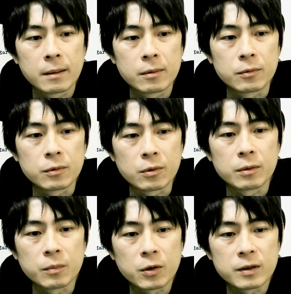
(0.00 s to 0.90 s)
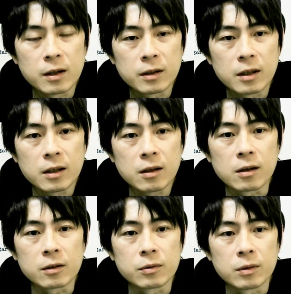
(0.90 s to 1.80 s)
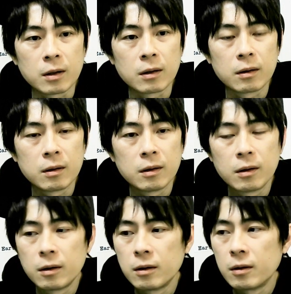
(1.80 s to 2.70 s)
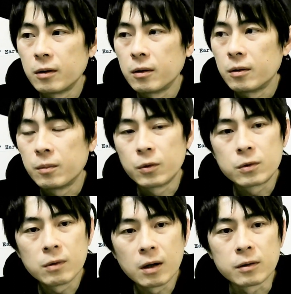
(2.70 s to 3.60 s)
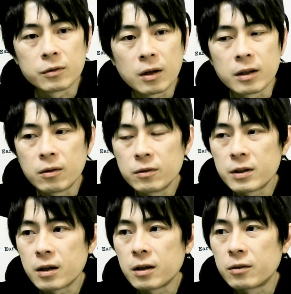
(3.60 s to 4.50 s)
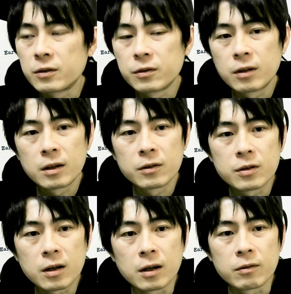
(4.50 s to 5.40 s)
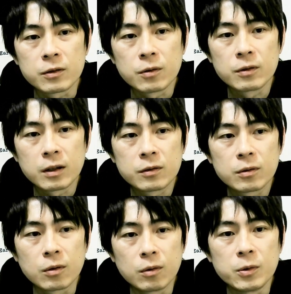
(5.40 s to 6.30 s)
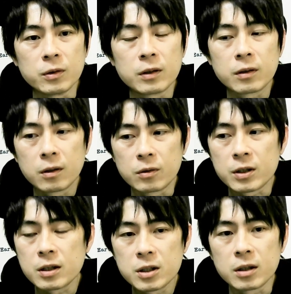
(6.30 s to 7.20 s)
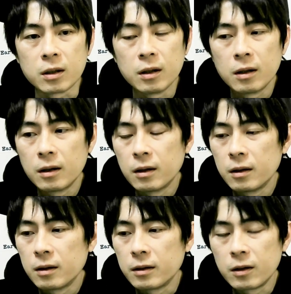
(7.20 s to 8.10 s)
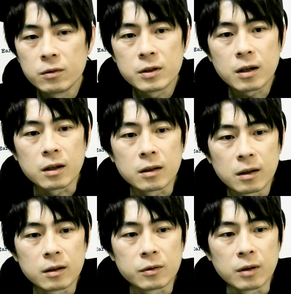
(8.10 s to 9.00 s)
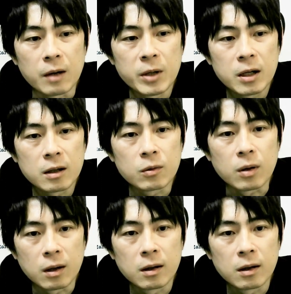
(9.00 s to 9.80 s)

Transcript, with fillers: これ、茂木さんに聞きたいんですよね。僕は、それは日本社会より優れてる社会は存在すると思うんですけど、しかし、日本社会って、そのアメリカとか、